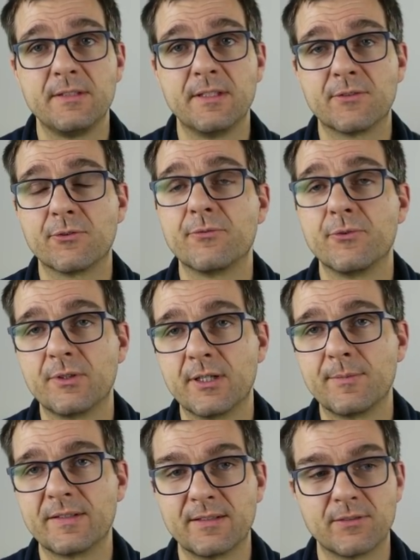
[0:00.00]
die dazu geführt
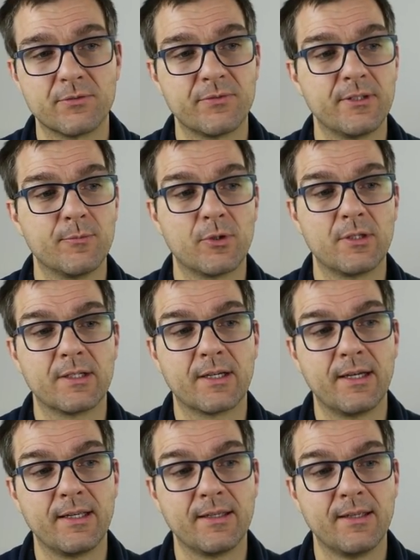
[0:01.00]
haben, dass jetzt so viele Model
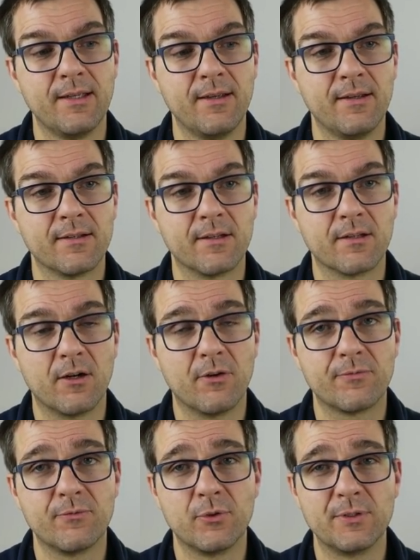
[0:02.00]
3
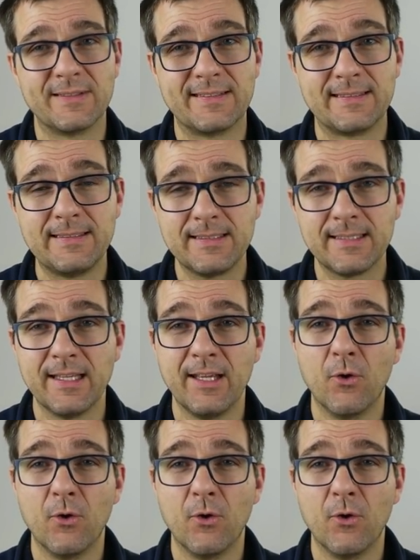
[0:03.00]
gekauft worden sind.